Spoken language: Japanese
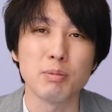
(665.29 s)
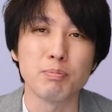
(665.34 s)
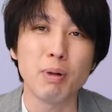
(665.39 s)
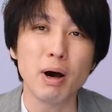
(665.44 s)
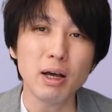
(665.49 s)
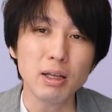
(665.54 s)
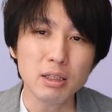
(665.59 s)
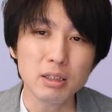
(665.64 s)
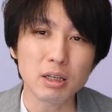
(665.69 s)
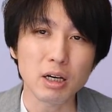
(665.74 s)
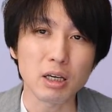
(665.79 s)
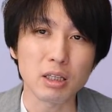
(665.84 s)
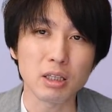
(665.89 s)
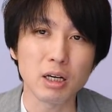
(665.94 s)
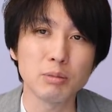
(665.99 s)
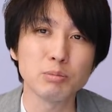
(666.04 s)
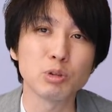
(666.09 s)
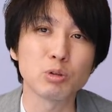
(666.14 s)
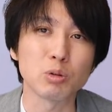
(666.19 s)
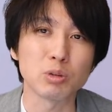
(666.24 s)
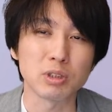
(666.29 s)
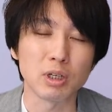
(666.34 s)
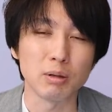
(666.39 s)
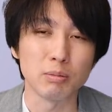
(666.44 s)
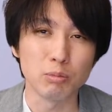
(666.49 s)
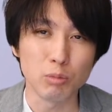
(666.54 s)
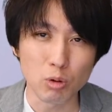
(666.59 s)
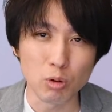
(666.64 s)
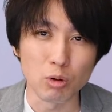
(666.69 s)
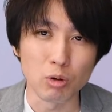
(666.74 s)
バンダイナムコさ
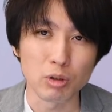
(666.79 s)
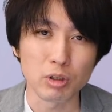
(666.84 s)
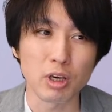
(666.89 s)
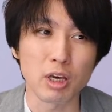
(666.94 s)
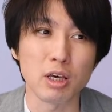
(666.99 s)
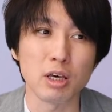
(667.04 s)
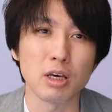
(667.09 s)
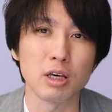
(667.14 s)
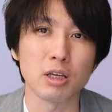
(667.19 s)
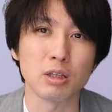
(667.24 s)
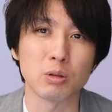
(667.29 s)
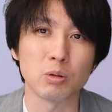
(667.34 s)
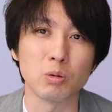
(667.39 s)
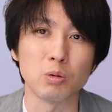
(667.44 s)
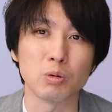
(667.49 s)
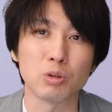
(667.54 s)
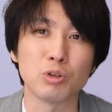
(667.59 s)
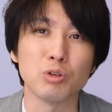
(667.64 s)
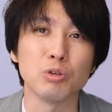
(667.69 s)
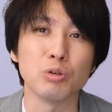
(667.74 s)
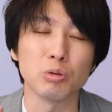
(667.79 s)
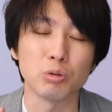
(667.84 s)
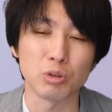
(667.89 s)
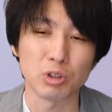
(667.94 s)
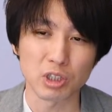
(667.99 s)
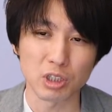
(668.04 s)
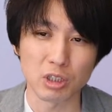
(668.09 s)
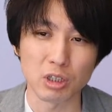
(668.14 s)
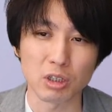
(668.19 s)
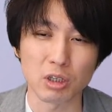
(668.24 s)
んも、えーと、給与の引
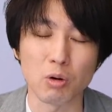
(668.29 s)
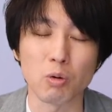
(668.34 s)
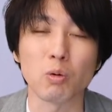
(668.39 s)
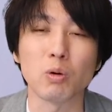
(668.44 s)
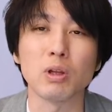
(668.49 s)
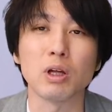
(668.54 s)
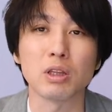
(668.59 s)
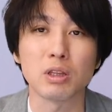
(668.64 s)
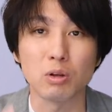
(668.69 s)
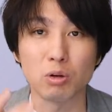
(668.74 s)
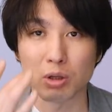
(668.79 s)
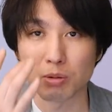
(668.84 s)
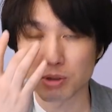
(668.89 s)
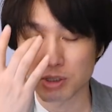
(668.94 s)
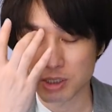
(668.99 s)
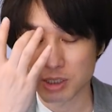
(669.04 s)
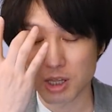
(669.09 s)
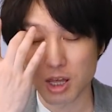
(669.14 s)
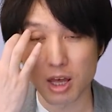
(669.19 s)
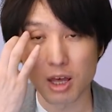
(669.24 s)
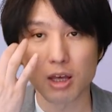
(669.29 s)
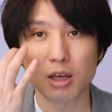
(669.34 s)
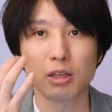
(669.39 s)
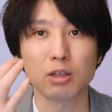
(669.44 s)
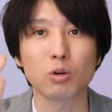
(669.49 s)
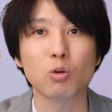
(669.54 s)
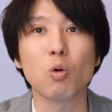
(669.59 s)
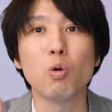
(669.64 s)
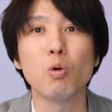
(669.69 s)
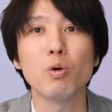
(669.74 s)
き上げを行っておりまして
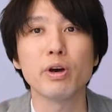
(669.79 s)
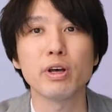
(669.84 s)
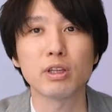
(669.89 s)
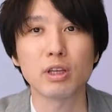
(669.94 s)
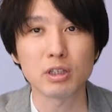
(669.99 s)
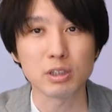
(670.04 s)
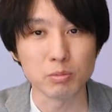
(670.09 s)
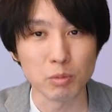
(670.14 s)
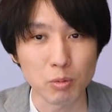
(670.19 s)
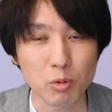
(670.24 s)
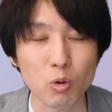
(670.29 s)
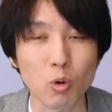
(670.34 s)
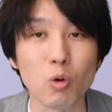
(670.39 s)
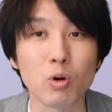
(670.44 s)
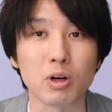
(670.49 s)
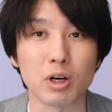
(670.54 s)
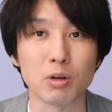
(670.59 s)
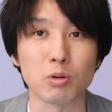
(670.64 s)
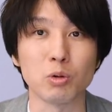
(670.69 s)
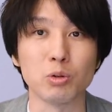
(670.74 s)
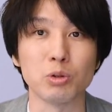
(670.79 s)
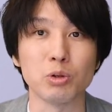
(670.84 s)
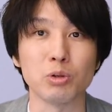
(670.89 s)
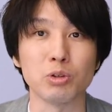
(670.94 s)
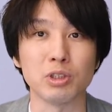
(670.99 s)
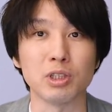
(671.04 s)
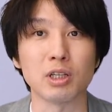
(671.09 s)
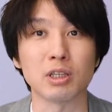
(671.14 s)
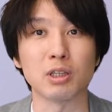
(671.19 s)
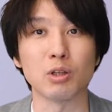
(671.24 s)
公営テクモも今回このよう
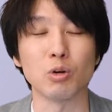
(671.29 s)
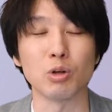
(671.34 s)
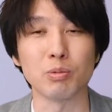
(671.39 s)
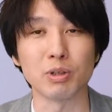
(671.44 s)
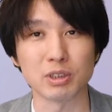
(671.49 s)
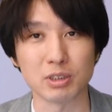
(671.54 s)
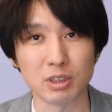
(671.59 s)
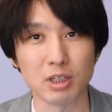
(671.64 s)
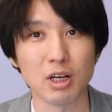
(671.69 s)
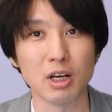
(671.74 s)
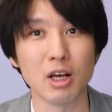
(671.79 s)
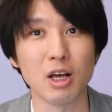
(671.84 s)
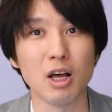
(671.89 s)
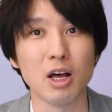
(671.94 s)
になっております